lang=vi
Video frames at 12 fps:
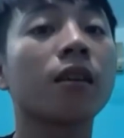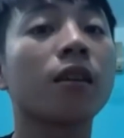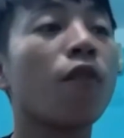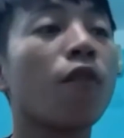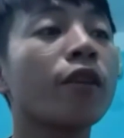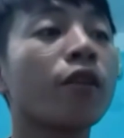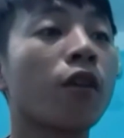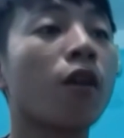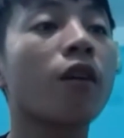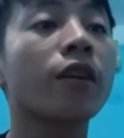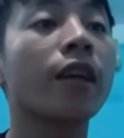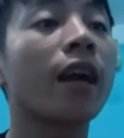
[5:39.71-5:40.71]
đối với tụi
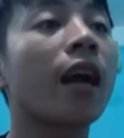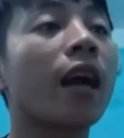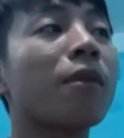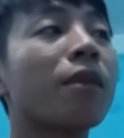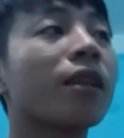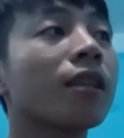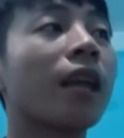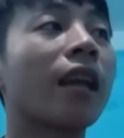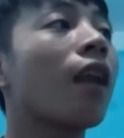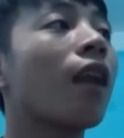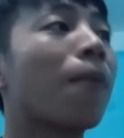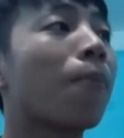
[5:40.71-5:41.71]
con những cái mình thức tỉnh
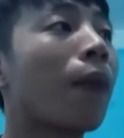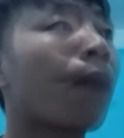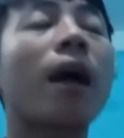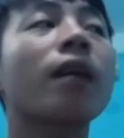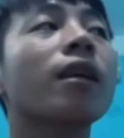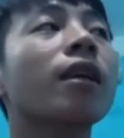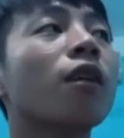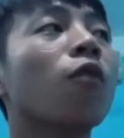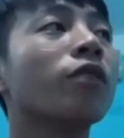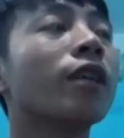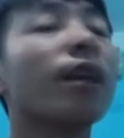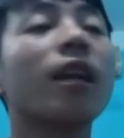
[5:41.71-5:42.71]
nó là may mắn nhưng cũng
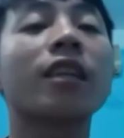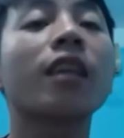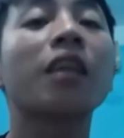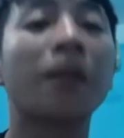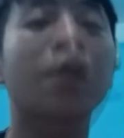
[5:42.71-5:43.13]
chính là trách nhiệm